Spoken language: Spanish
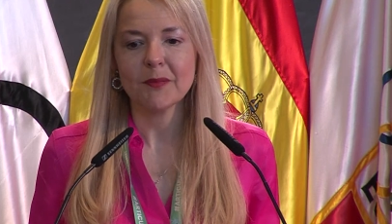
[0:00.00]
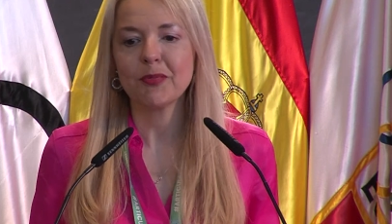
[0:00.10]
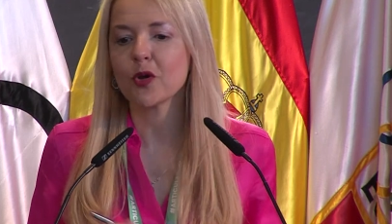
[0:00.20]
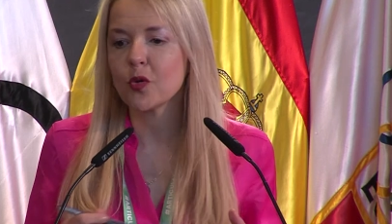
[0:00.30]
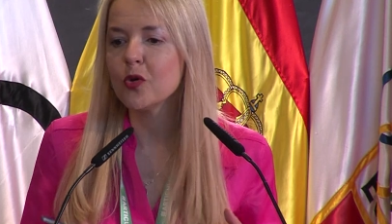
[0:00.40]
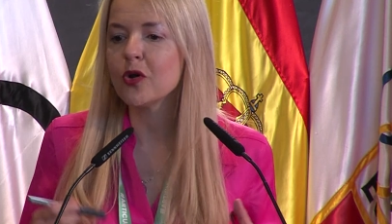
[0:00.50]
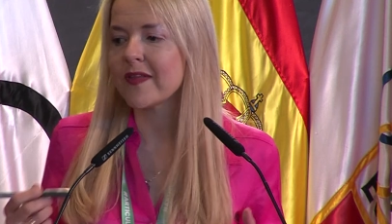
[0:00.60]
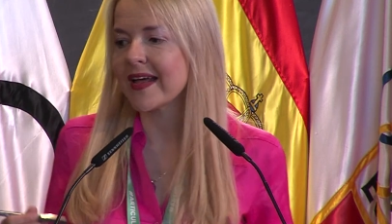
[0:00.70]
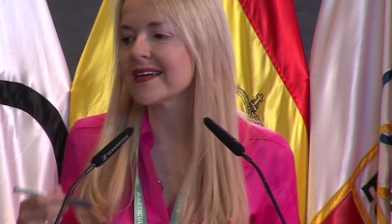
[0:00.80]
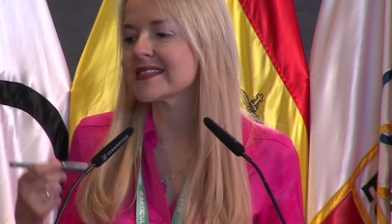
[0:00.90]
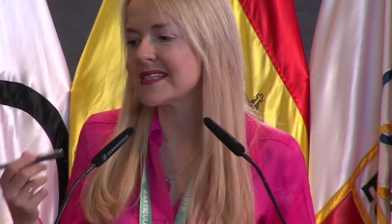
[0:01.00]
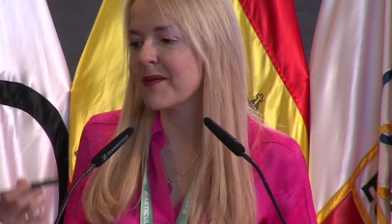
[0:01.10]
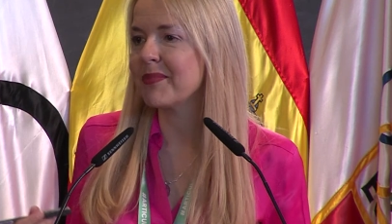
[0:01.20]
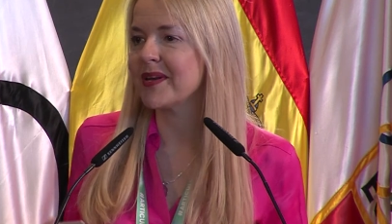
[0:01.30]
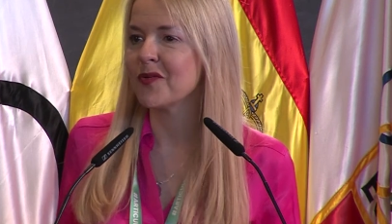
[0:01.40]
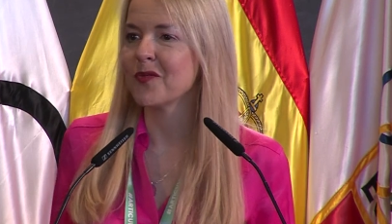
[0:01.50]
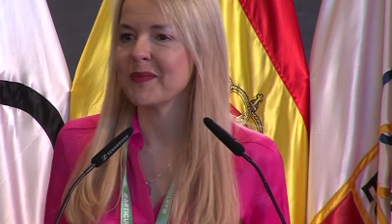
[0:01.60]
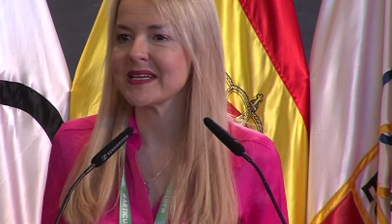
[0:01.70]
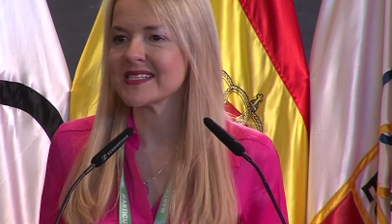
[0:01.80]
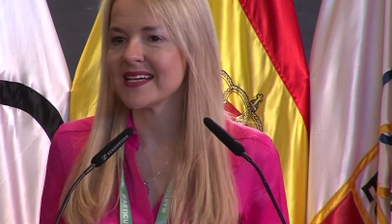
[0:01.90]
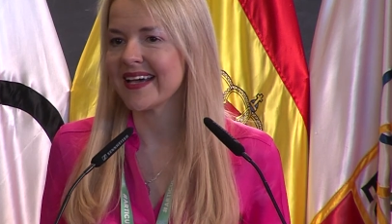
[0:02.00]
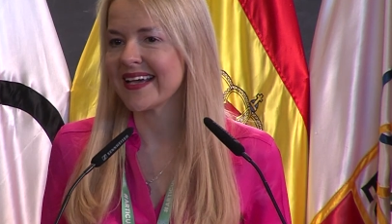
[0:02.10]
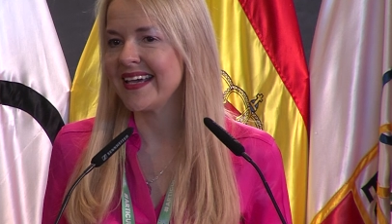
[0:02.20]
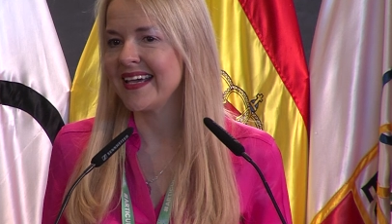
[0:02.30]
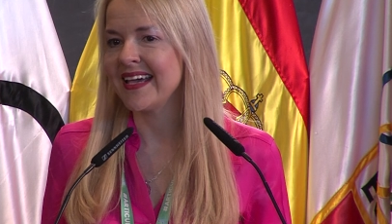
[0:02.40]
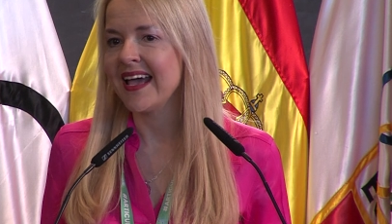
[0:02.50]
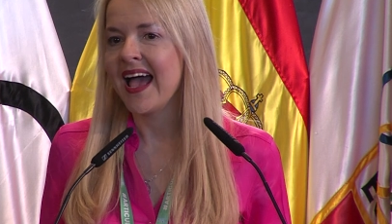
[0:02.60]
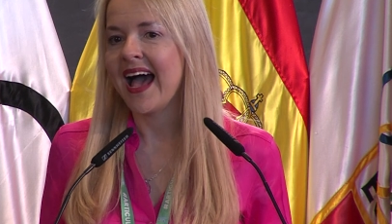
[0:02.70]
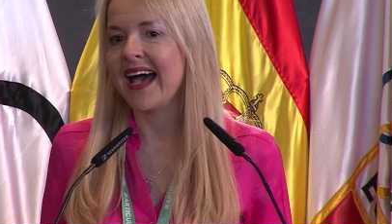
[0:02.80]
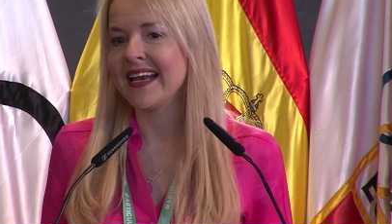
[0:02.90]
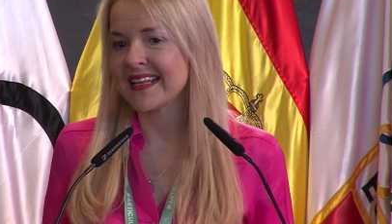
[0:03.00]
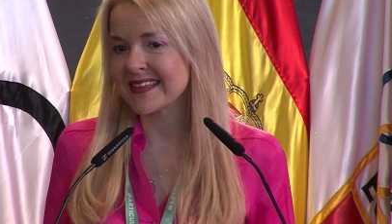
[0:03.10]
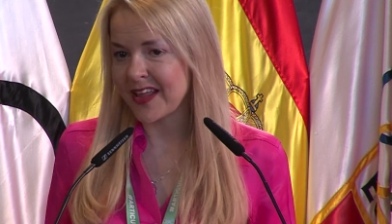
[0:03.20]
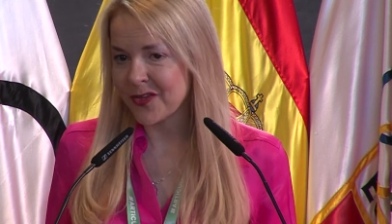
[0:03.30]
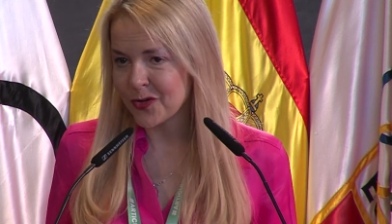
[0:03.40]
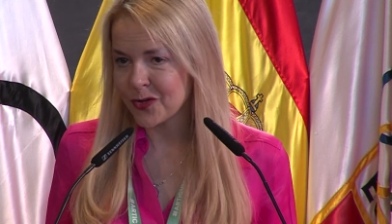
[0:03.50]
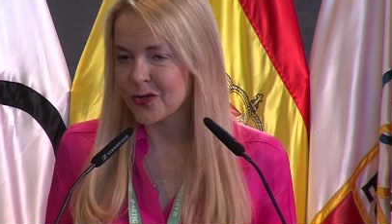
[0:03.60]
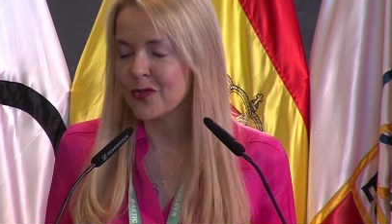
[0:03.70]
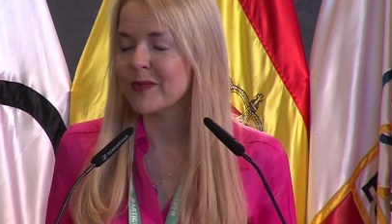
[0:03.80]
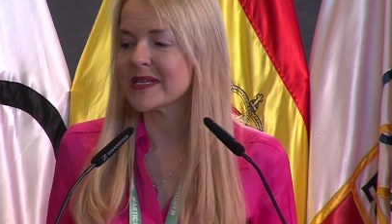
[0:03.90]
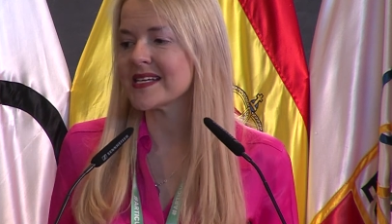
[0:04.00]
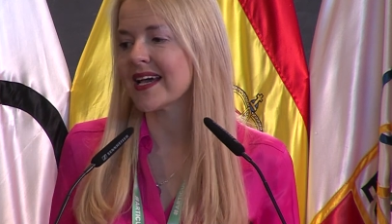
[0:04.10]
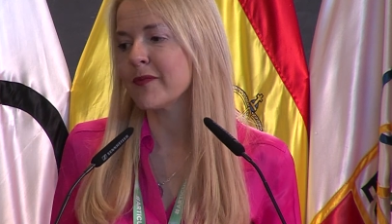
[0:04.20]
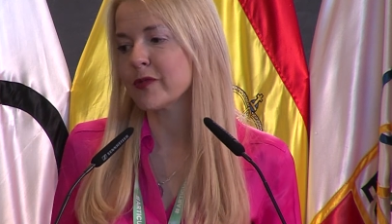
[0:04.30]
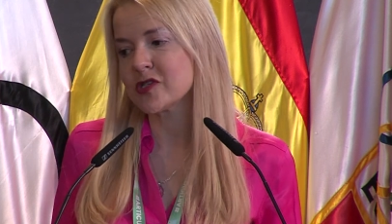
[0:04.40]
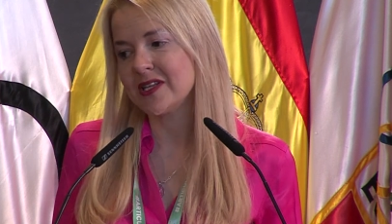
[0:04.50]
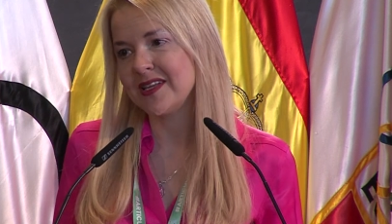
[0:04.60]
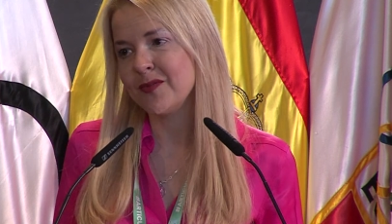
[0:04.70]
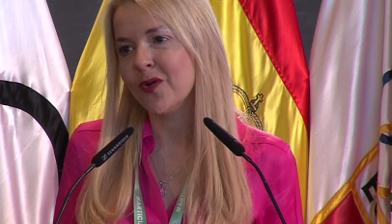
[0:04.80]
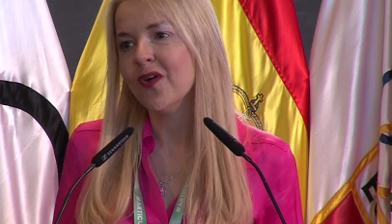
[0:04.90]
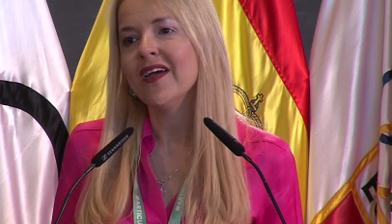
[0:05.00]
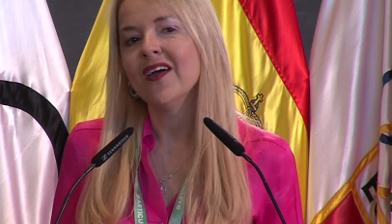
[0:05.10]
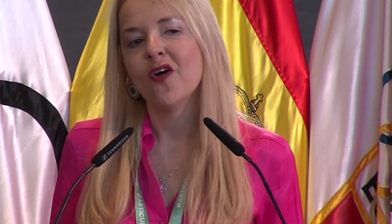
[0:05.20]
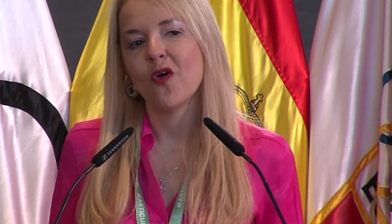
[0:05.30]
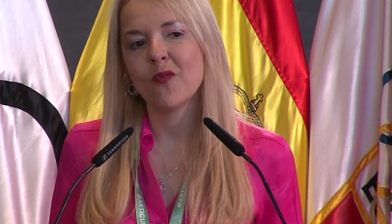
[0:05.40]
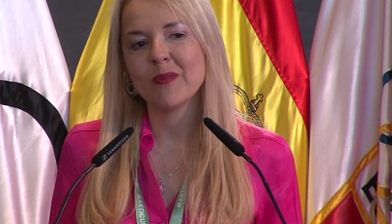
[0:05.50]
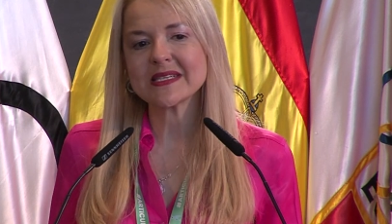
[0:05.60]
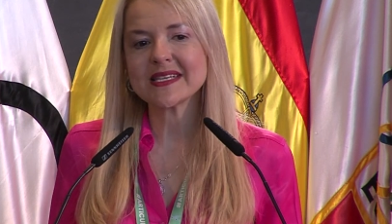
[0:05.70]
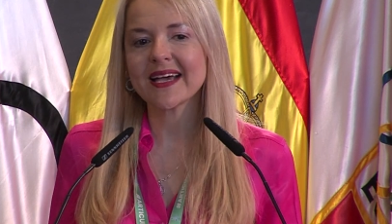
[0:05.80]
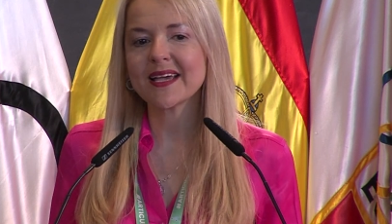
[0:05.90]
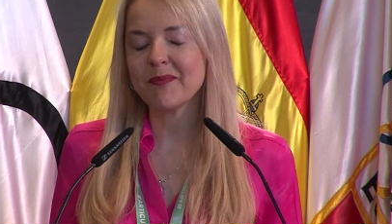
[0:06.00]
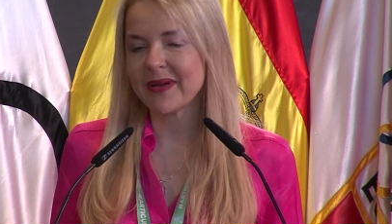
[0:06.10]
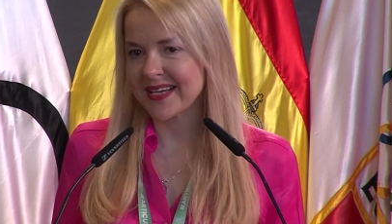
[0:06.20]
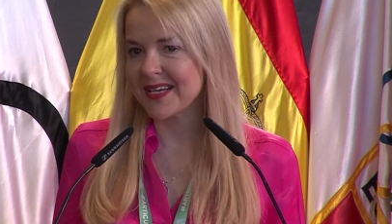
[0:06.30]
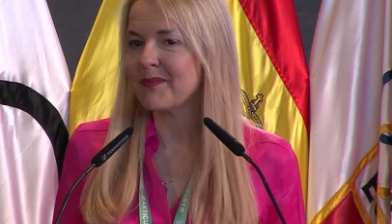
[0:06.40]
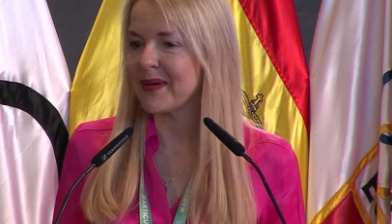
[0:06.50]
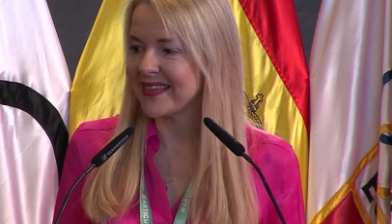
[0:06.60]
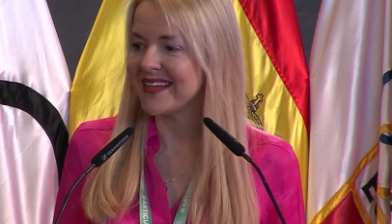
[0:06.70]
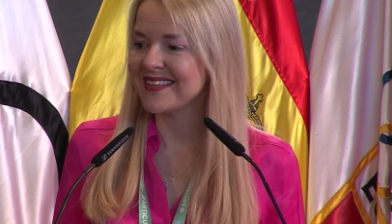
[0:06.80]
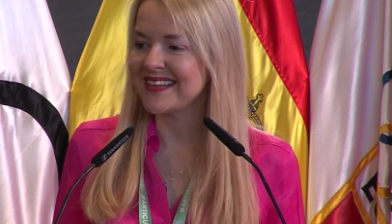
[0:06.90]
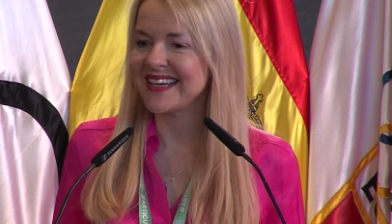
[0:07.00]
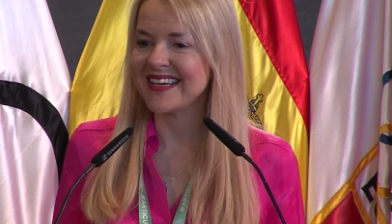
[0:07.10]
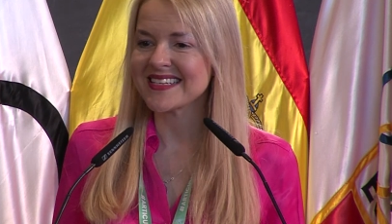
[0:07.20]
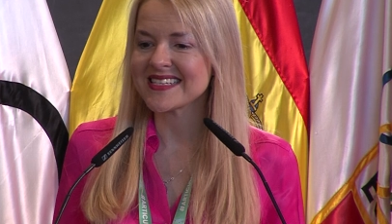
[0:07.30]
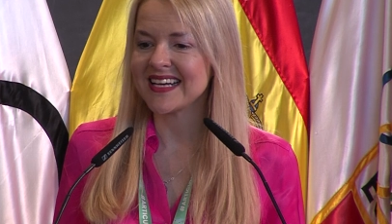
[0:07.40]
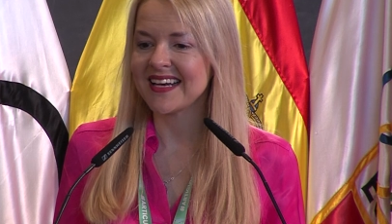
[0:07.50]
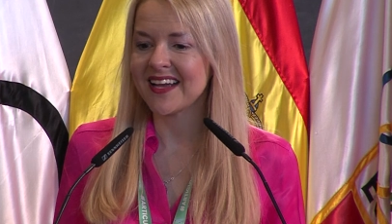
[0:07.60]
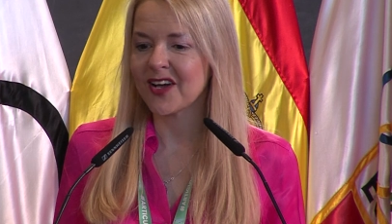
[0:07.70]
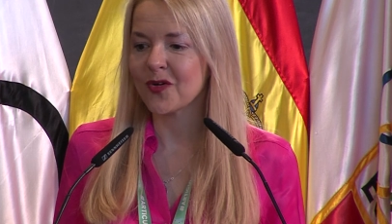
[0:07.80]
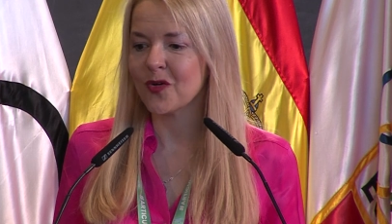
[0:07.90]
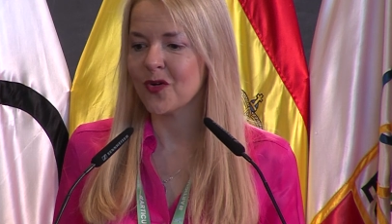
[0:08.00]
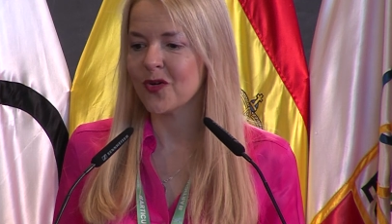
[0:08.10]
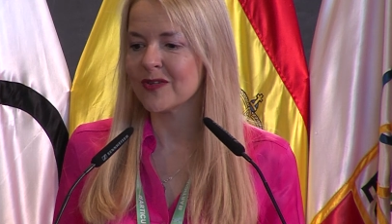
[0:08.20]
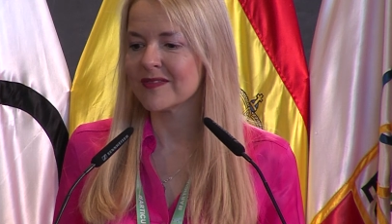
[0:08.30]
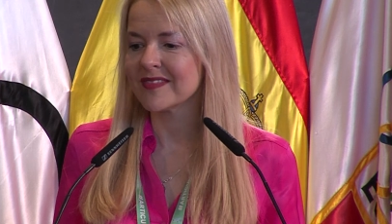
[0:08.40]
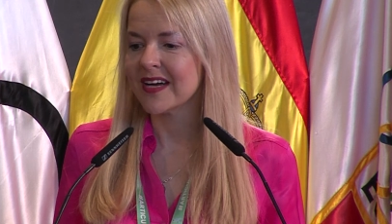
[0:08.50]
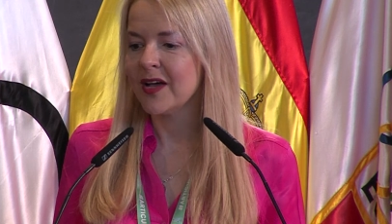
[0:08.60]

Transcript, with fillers: procuro dar siempre un mensaje alentador, ¿no? un mensaje positivo, un mensaje para que el paciente salga con,